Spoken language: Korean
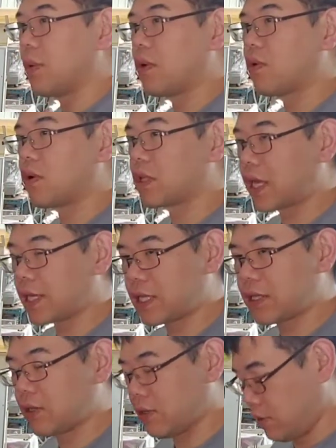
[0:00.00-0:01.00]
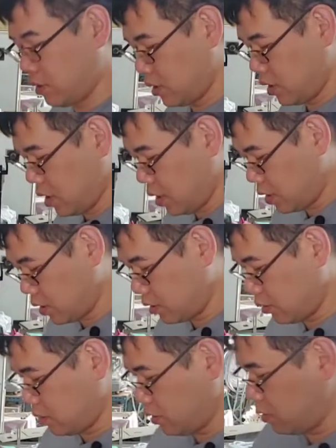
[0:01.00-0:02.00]
외국 걸 다 갖다 써요
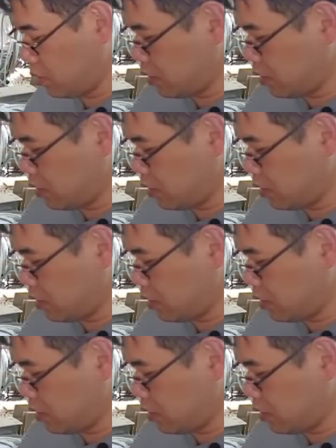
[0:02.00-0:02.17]
그래서